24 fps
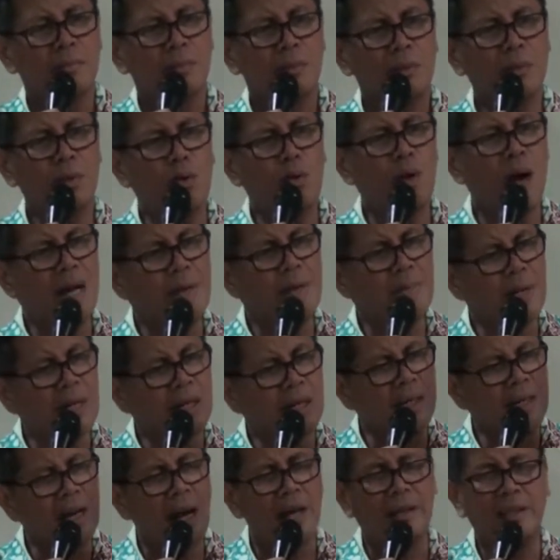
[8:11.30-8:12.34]
Tuhan
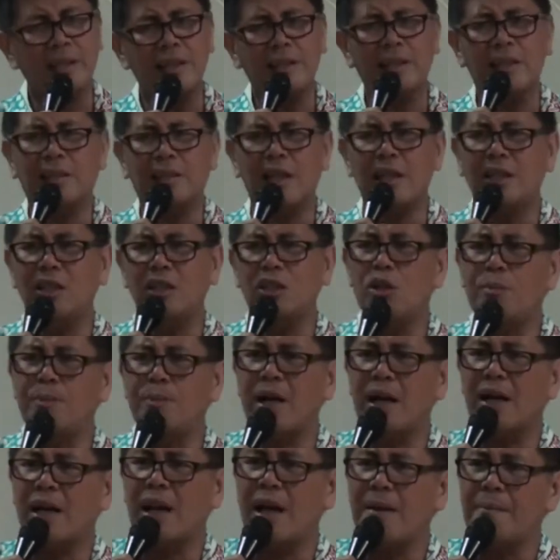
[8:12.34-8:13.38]
menghendaki kita hidup
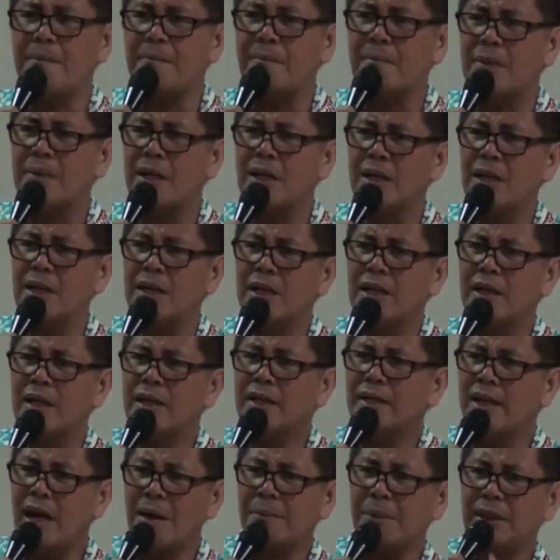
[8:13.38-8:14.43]
dalam
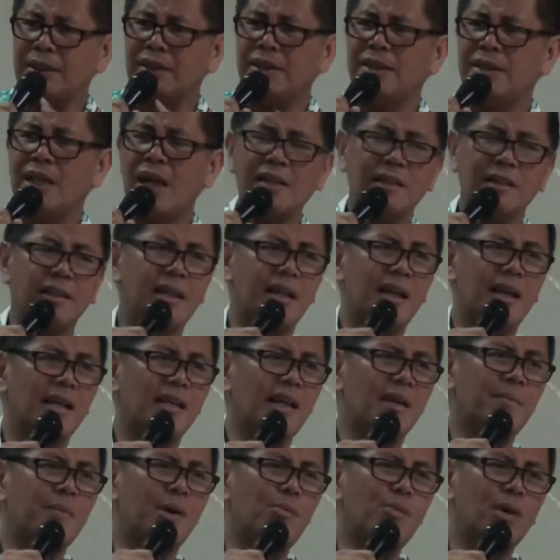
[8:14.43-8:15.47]
damai sejahtera.
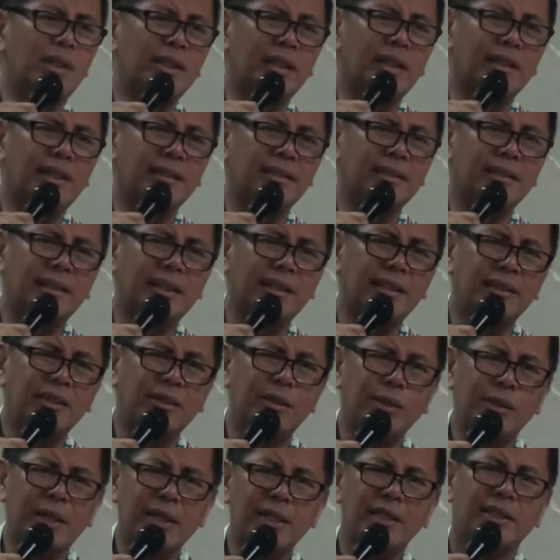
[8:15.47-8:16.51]
Yang membuat kita stres
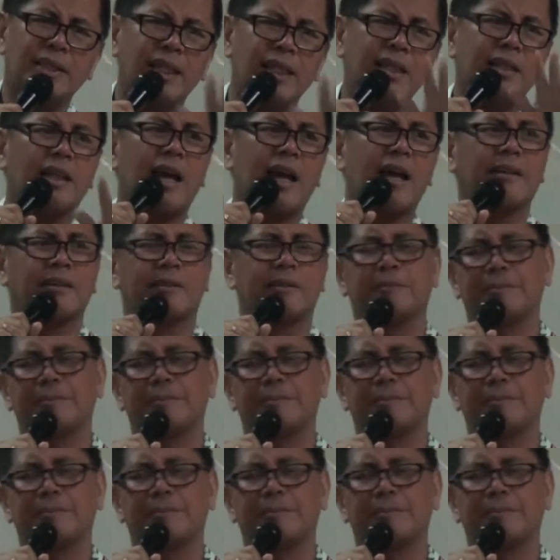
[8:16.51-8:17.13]
itu kan setan